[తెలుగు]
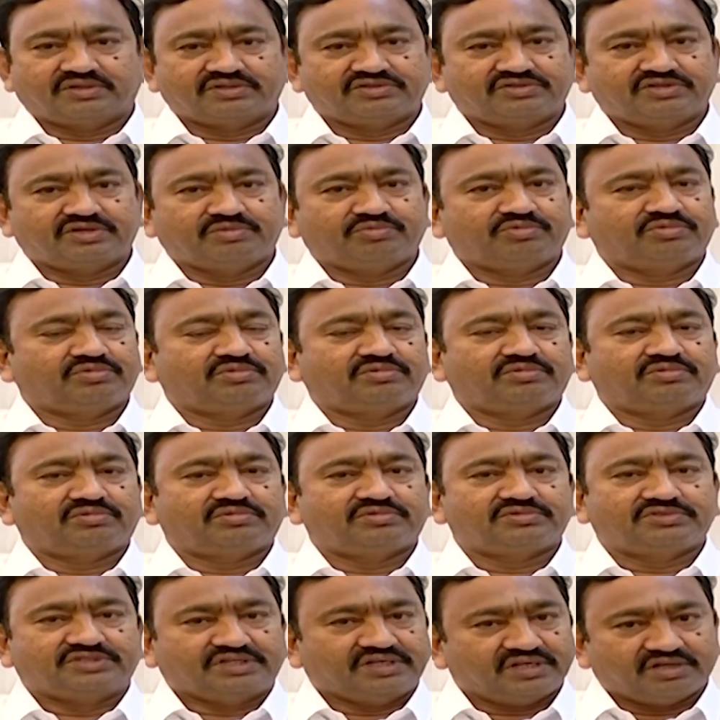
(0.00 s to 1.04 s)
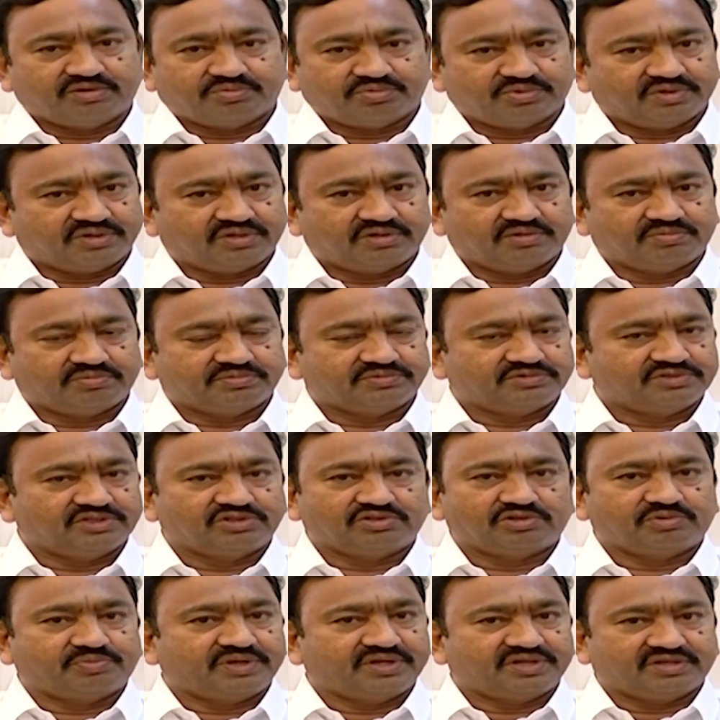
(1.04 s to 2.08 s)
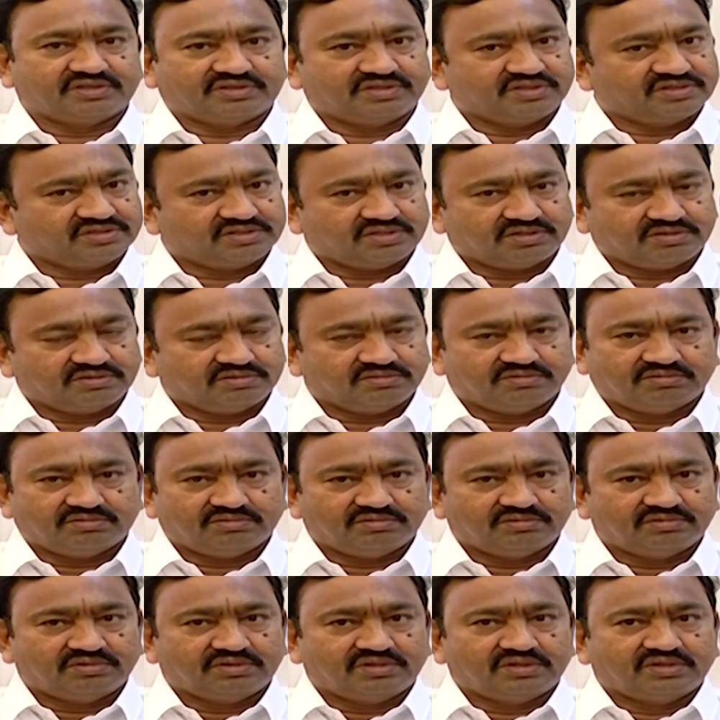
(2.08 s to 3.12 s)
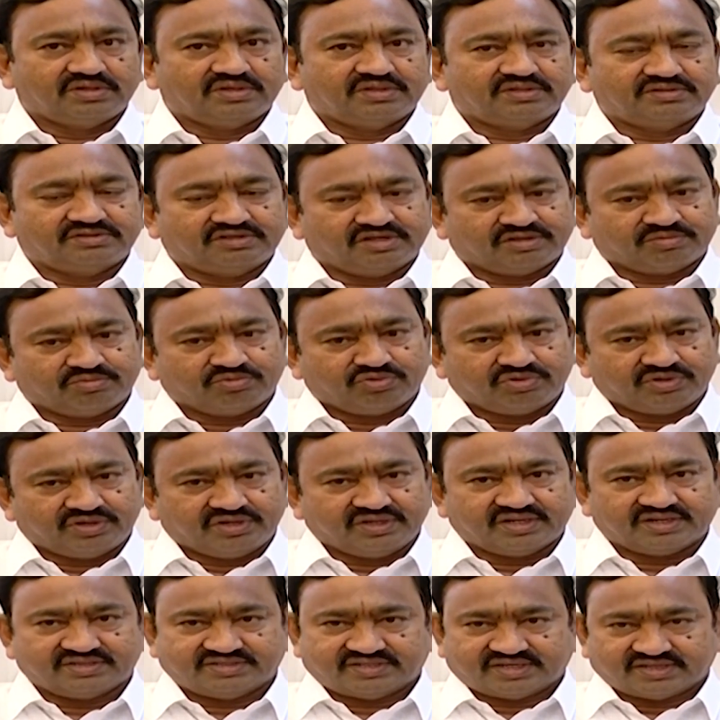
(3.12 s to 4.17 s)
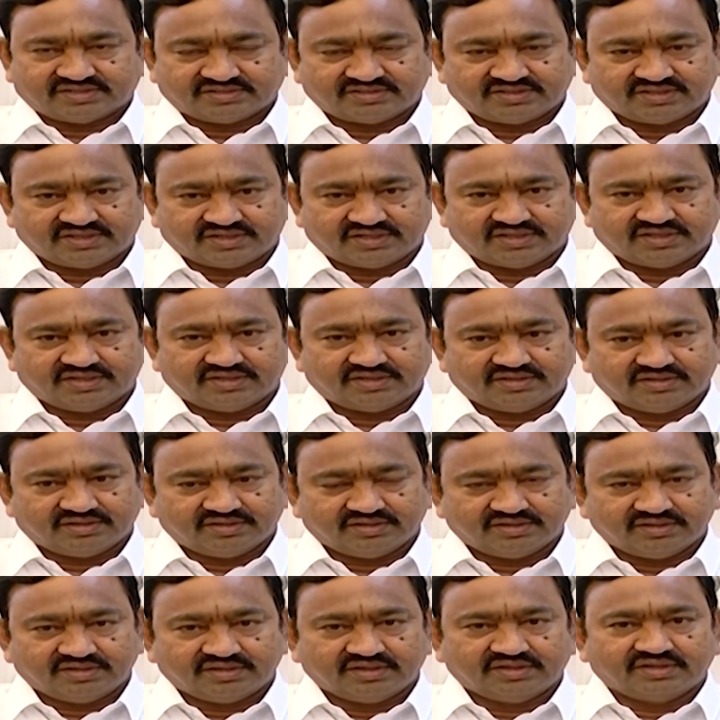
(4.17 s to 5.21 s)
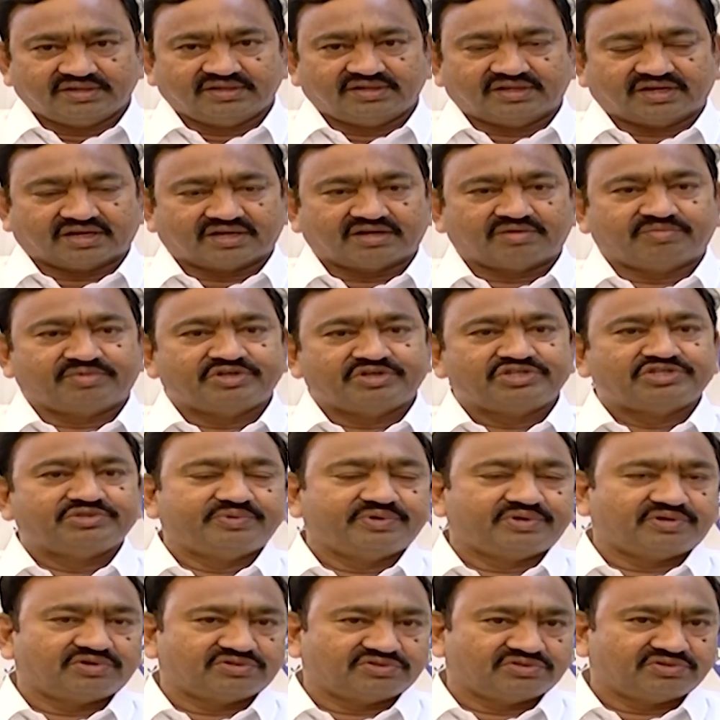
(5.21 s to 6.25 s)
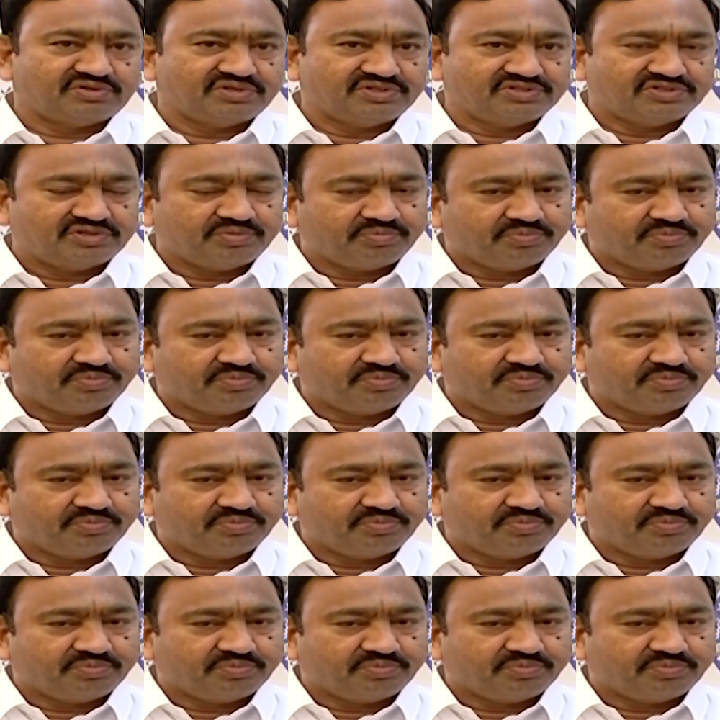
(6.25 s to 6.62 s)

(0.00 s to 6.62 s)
సంక్షేమం చేయలేకపోయారు చేతులు పైకెత్తేశారు జగన్మోహన్ రెడ్డి గారు చేస్తుంటే ఎక్కడ మంచి పేరు వస్తుందని